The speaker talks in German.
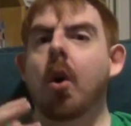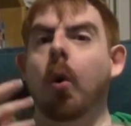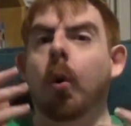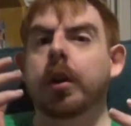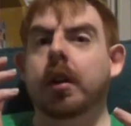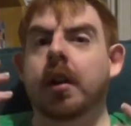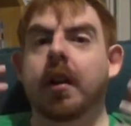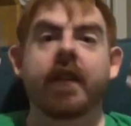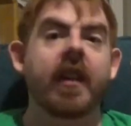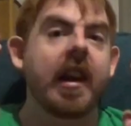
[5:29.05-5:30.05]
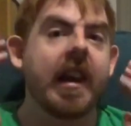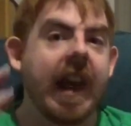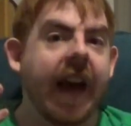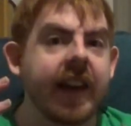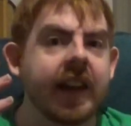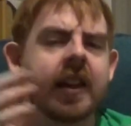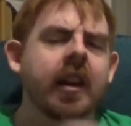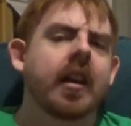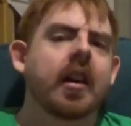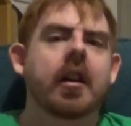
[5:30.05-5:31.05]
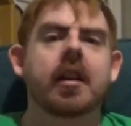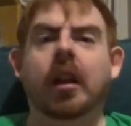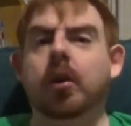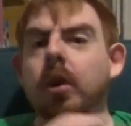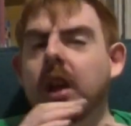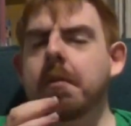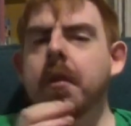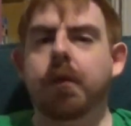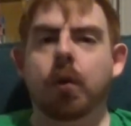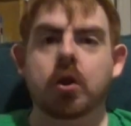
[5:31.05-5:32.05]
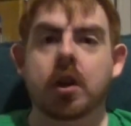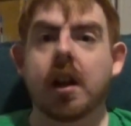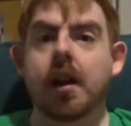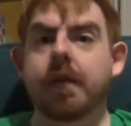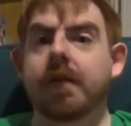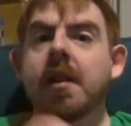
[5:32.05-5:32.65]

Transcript: Und vielleicht, das könnte ich mir vorstellen,